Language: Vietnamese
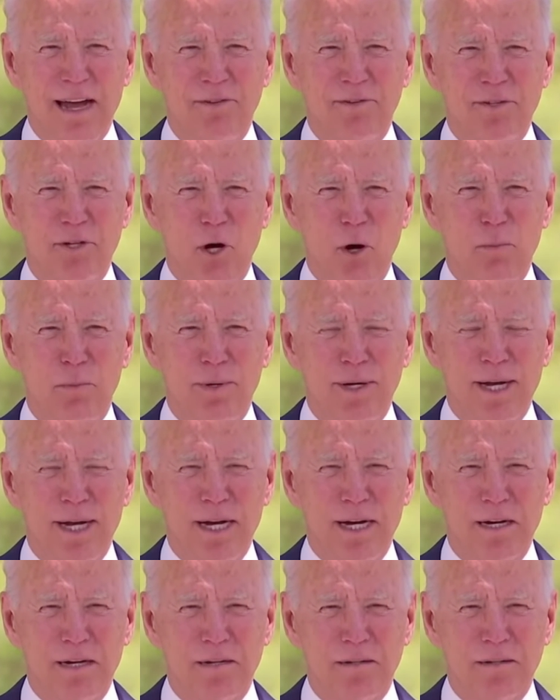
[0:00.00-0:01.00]
ủng
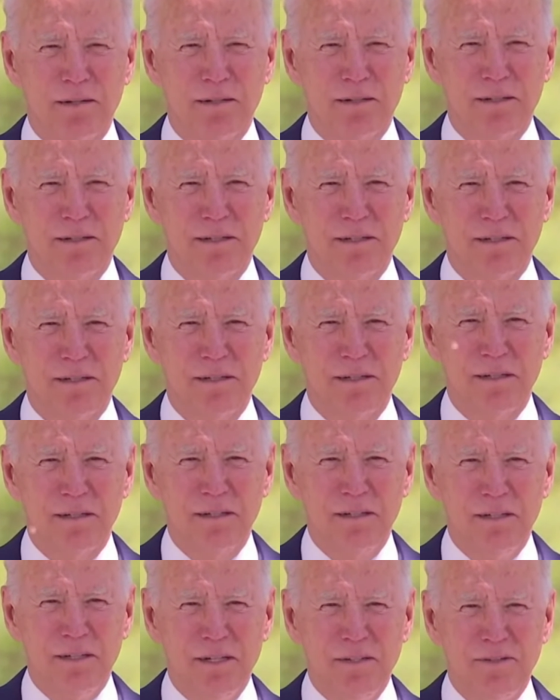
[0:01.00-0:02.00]
hộ và
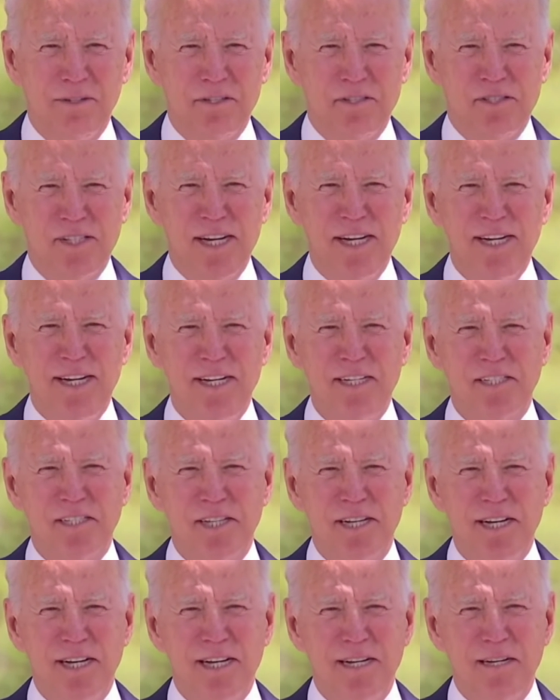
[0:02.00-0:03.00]
đồng tình với những
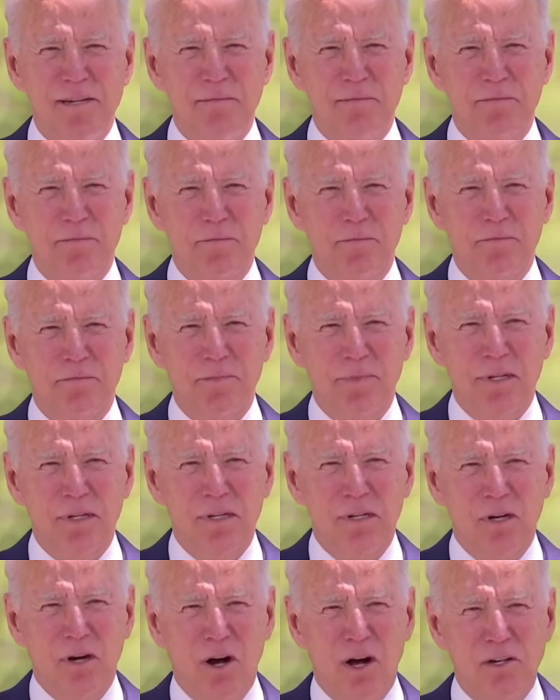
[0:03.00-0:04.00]
gì mà ông
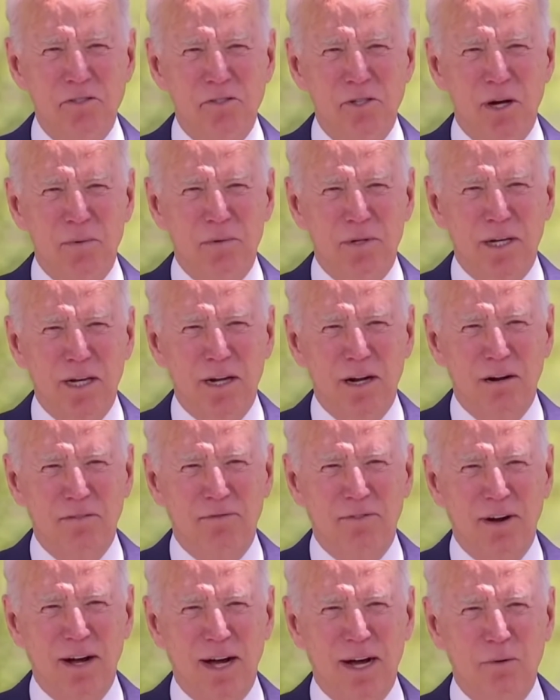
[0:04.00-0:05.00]
chọn làm
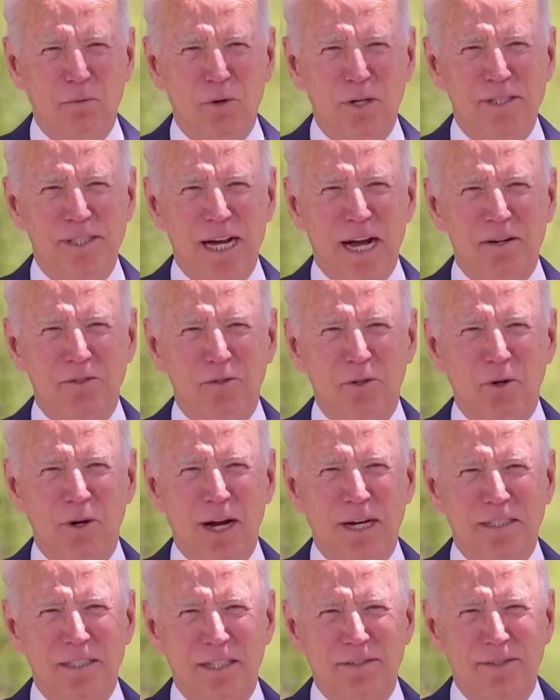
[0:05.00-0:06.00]
ưu tiên
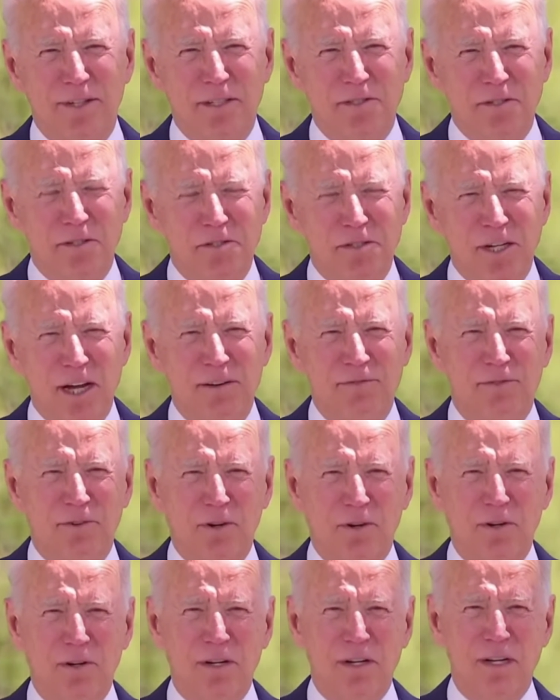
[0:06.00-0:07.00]
trong vòng
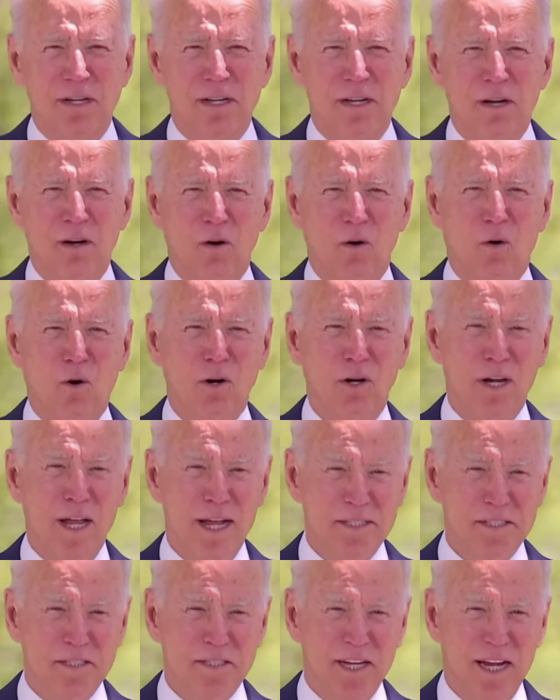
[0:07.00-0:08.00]
100 ngày đầu tiên.
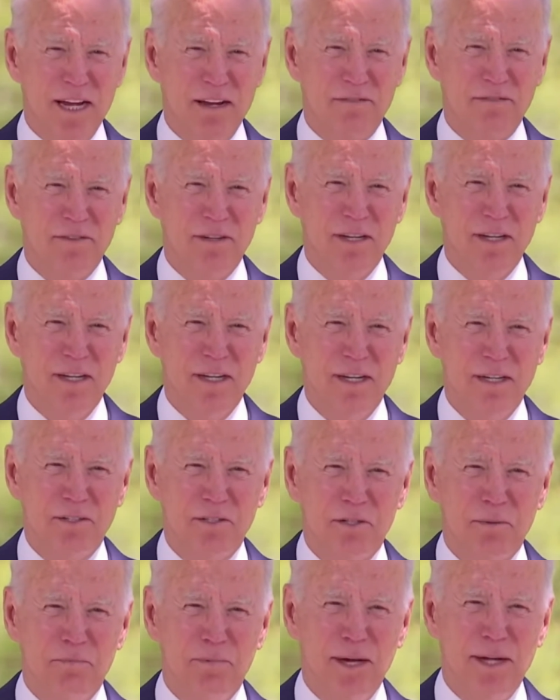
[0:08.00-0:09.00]
À, có
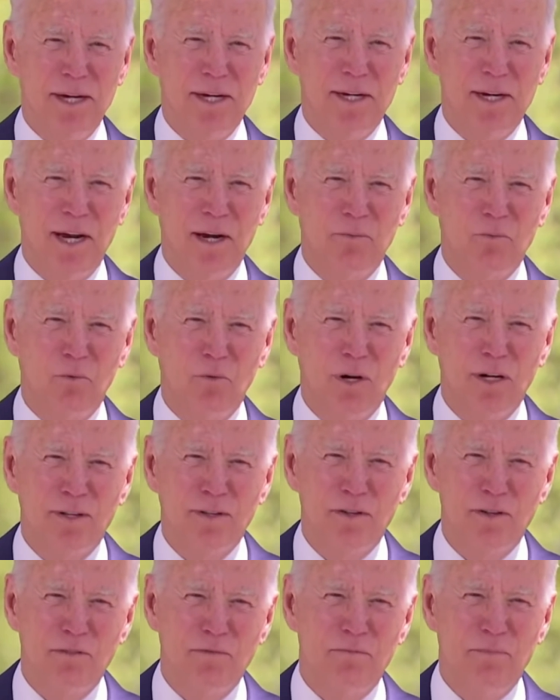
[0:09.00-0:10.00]
cuộc thăm dò này
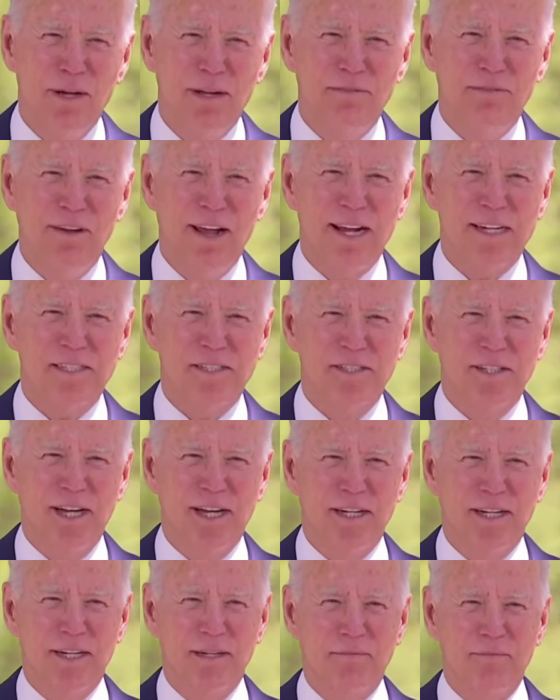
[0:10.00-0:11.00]
nó chia làm nhiều phần
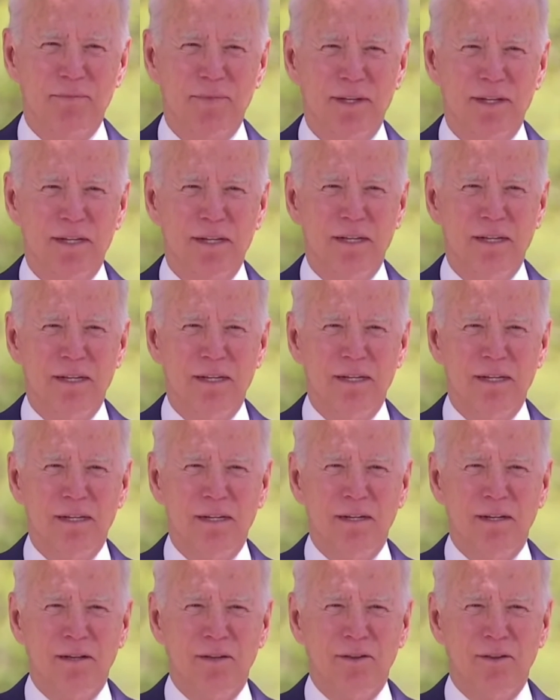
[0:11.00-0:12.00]
thưa quý vị, họ hỏi
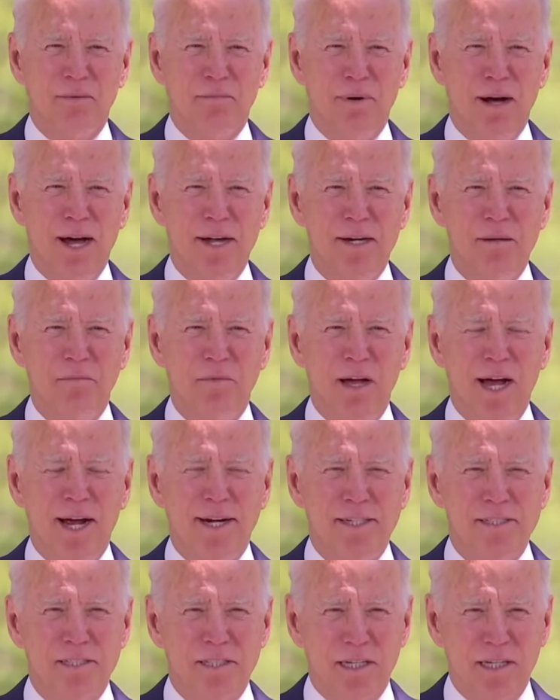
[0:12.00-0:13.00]
chứ những